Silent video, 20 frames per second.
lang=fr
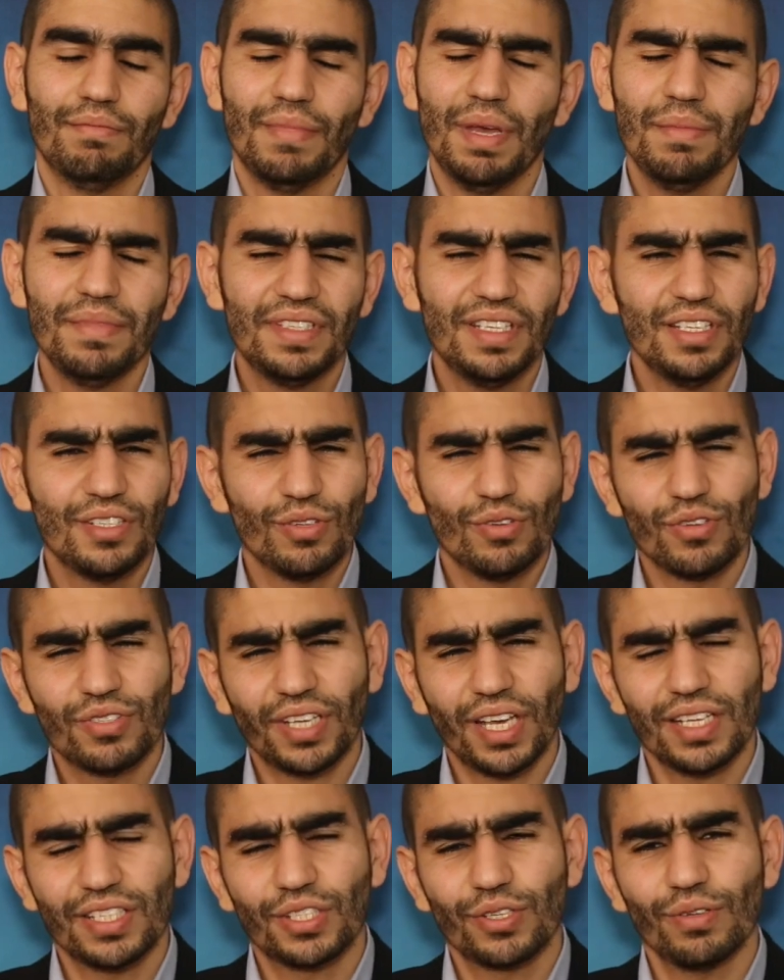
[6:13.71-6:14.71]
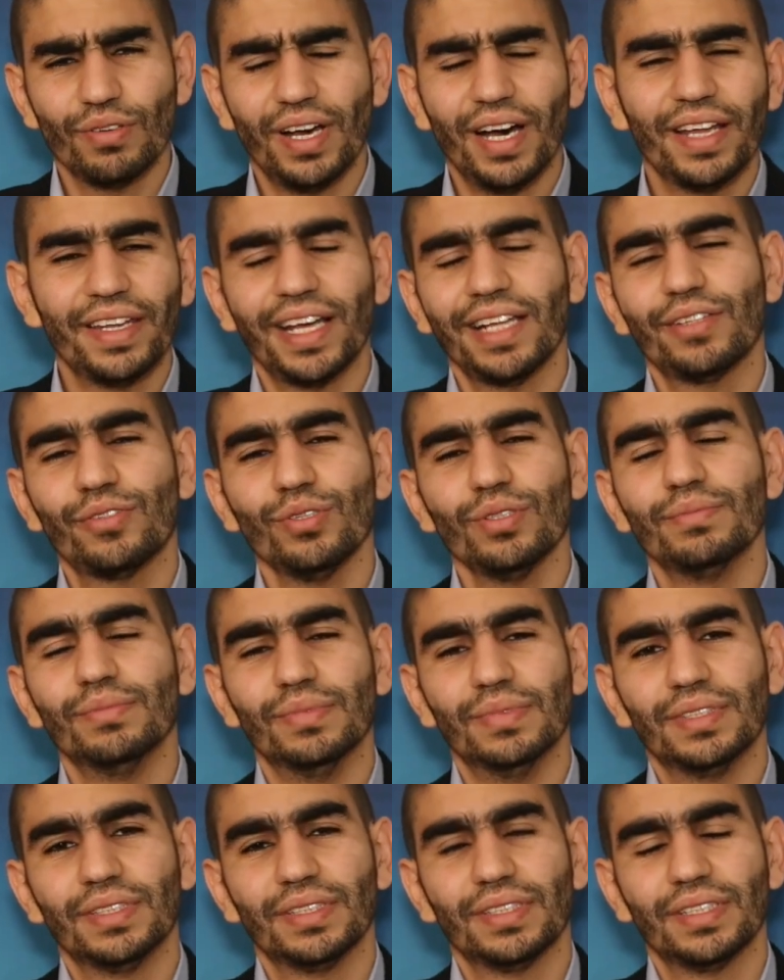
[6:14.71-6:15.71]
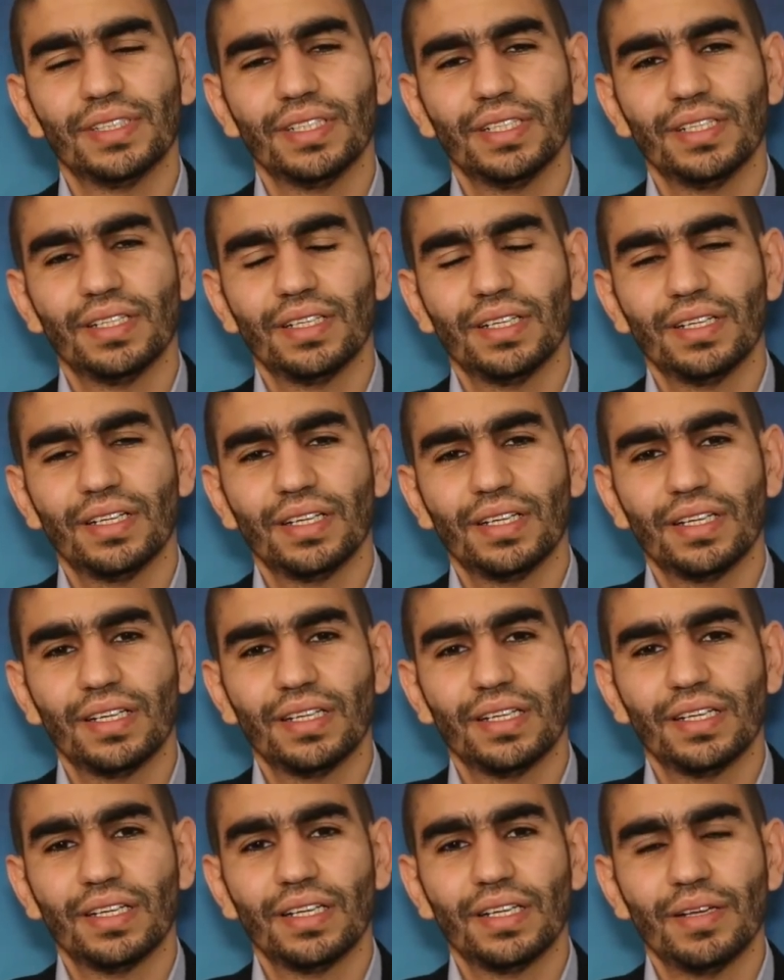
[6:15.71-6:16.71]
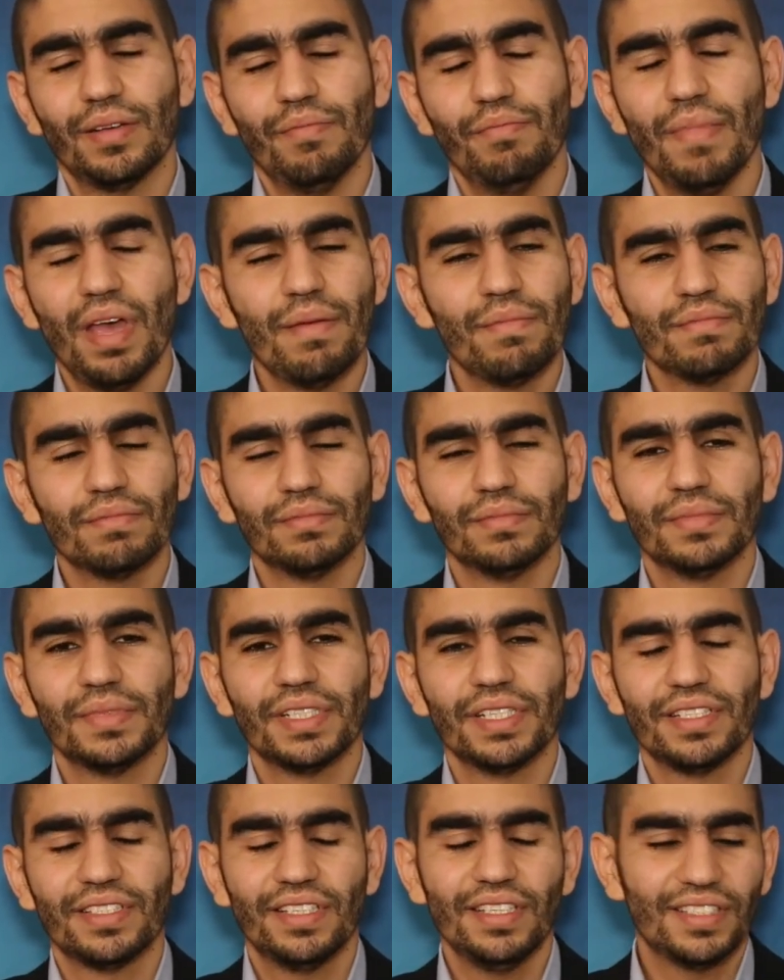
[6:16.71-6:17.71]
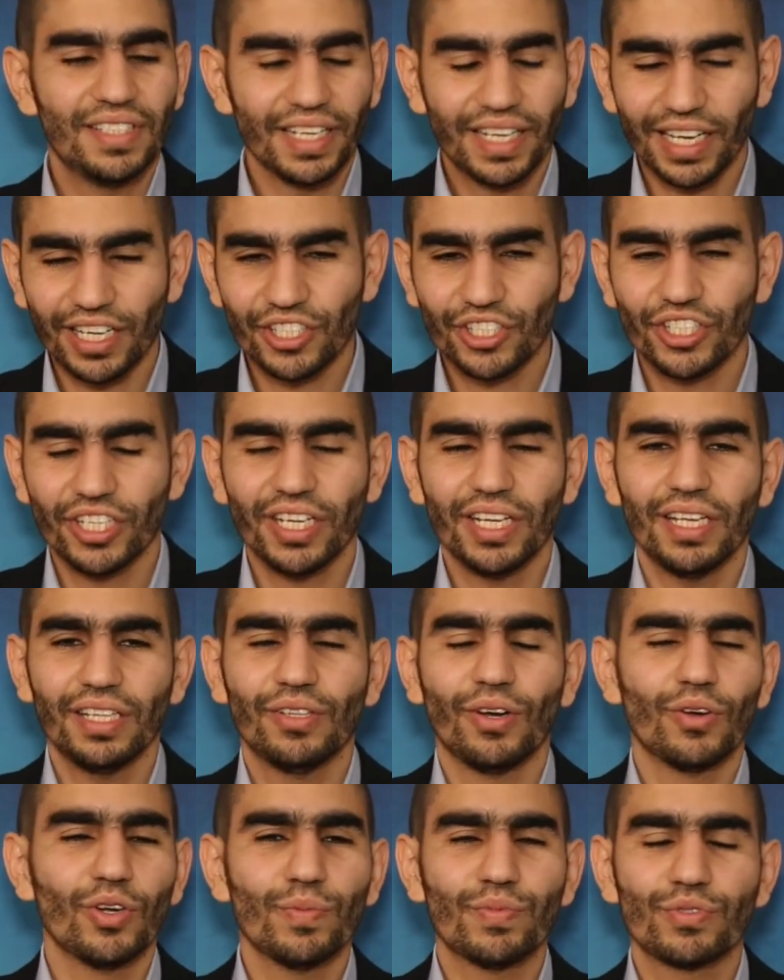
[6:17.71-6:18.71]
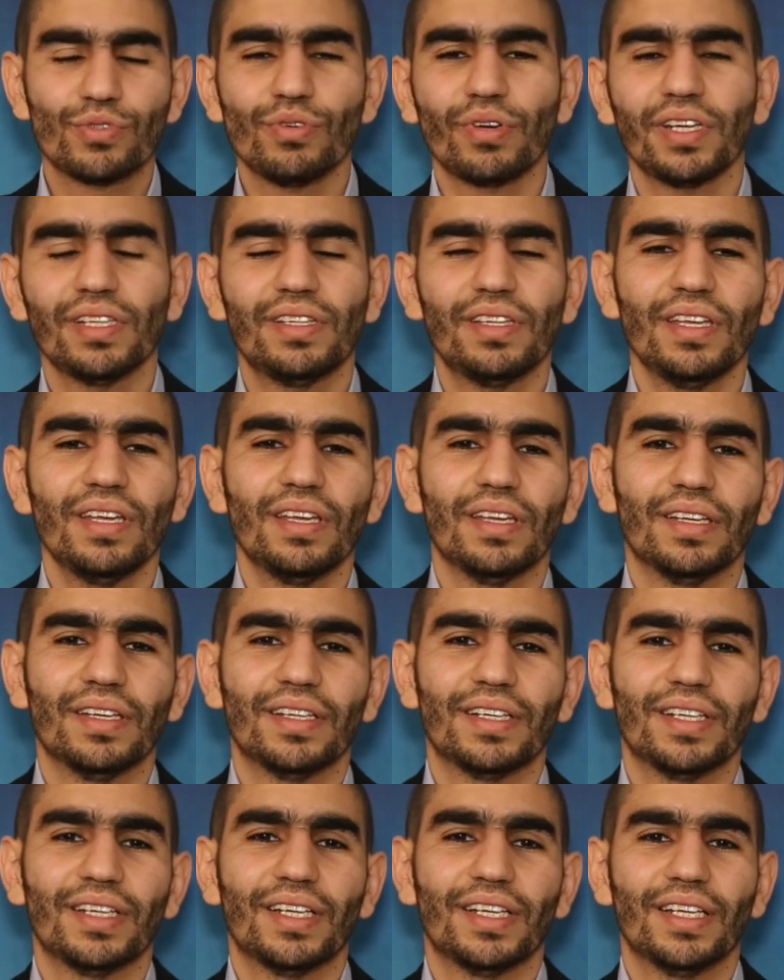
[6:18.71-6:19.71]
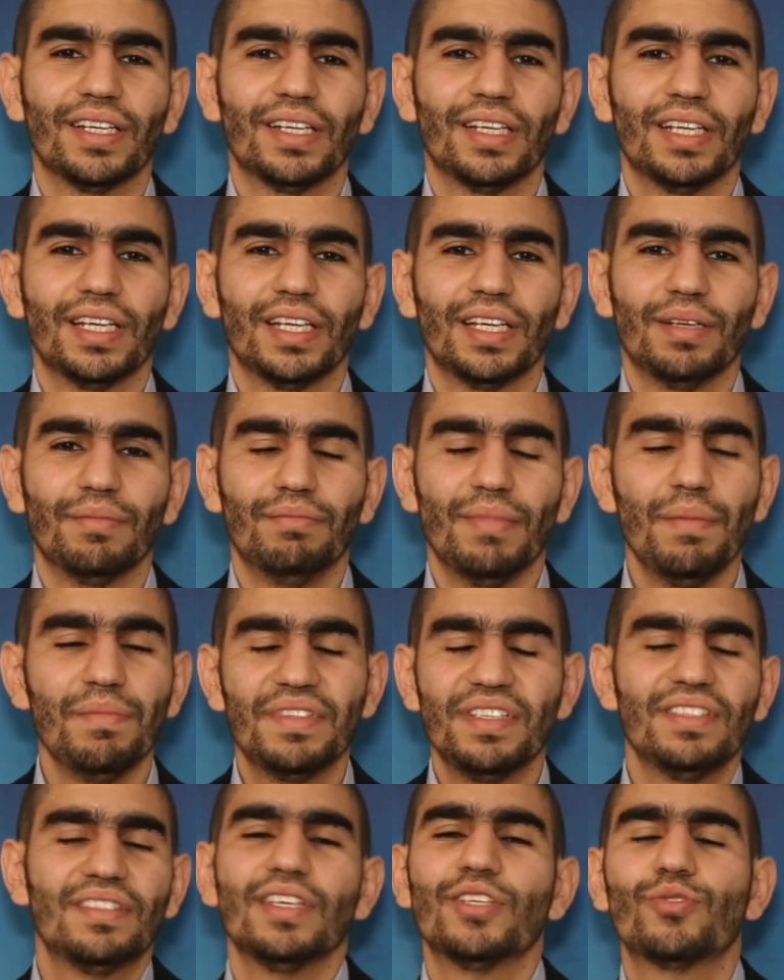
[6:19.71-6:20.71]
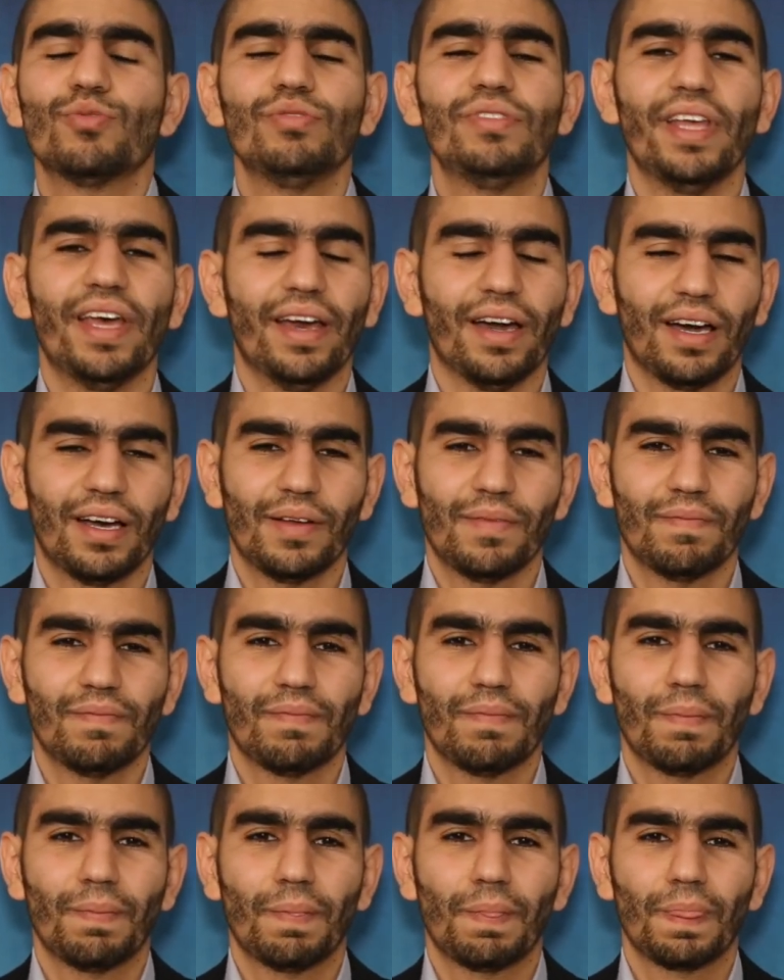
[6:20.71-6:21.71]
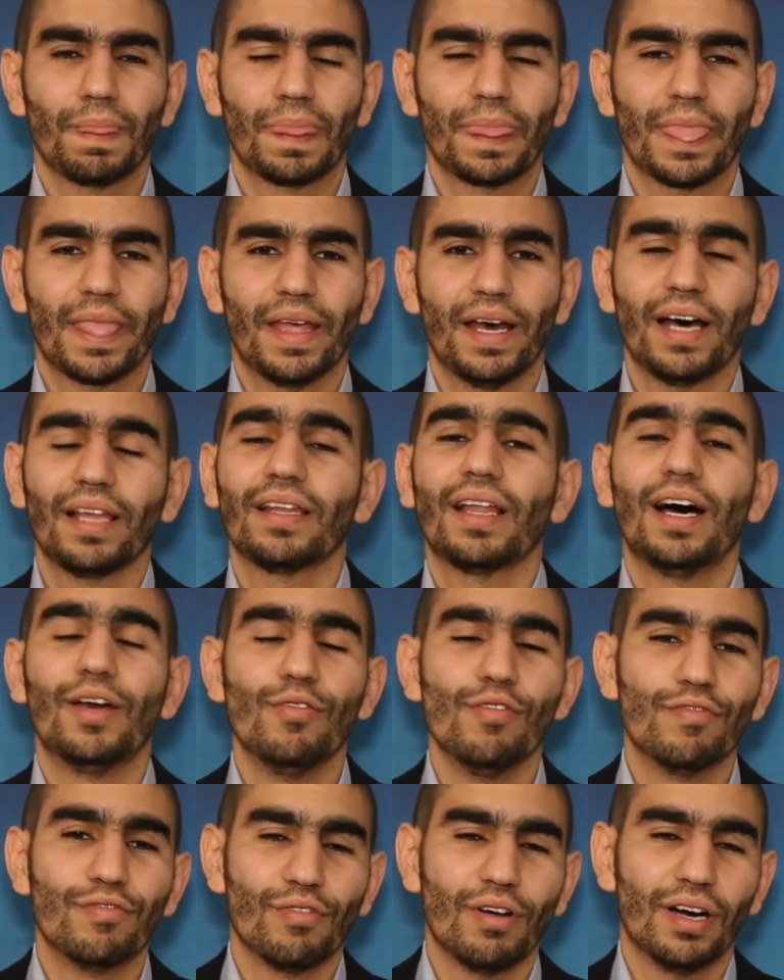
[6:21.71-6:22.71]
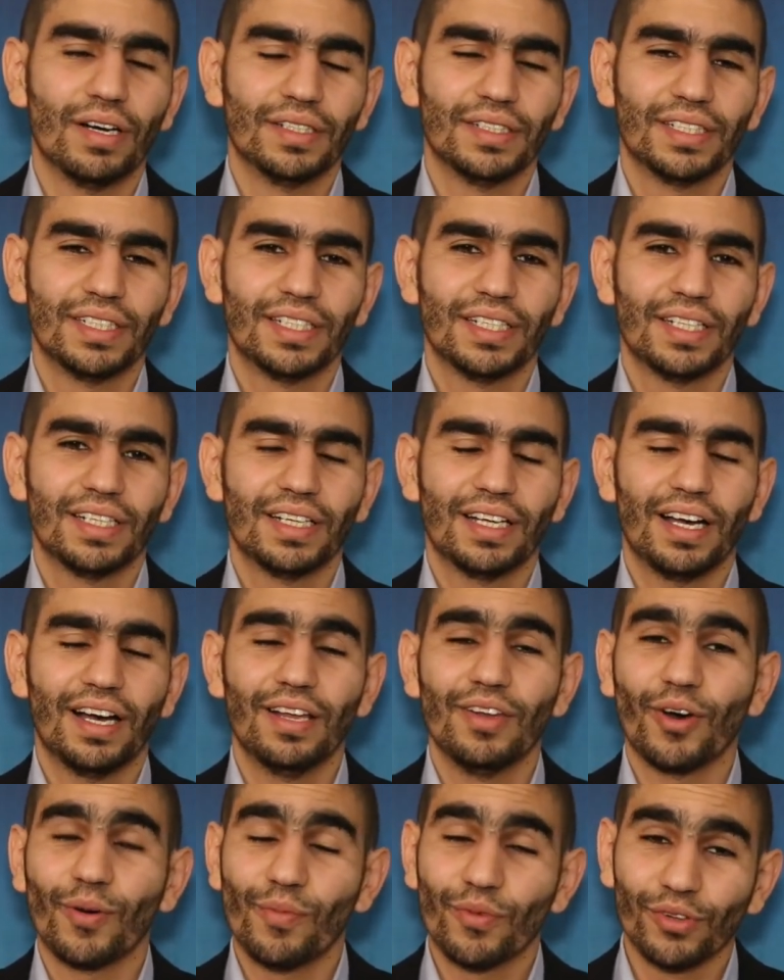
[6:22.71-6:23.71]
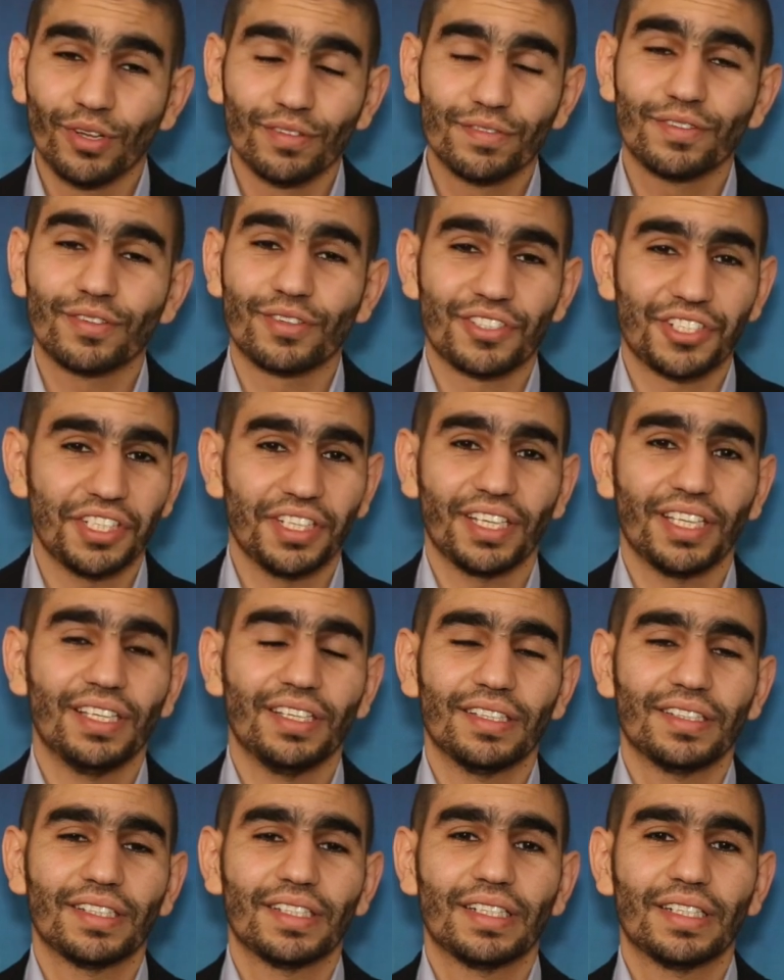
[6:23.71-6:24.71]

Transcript: même si ce ne serait-ce qu'un atome, même si c'est caché dans l'obscurité, même si c'est sous terre, Allah le voit. Alors mon enfant chéri,